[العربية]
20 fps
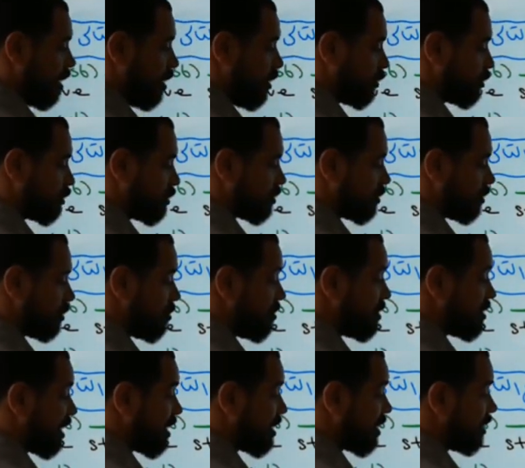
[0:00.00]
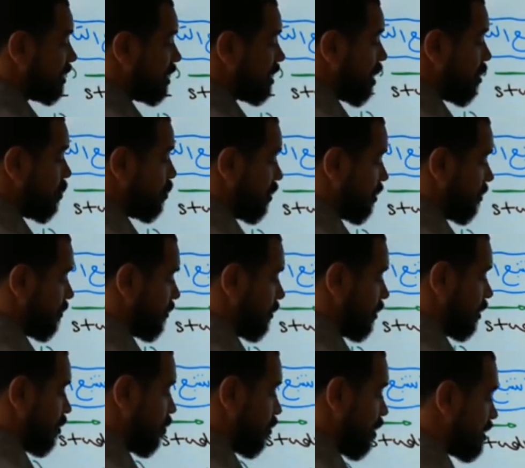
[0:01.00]
الوت بتذاكر كتير قوي
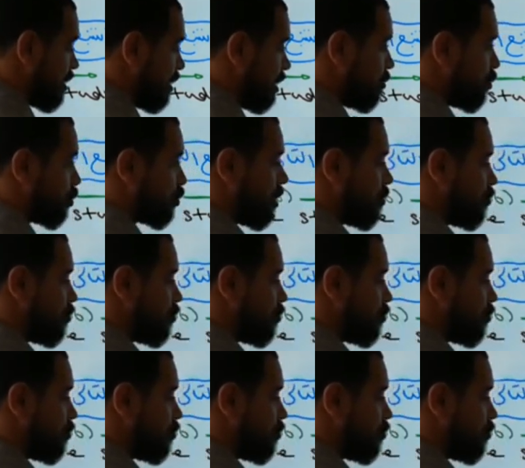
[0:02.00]
وعايزين نعمل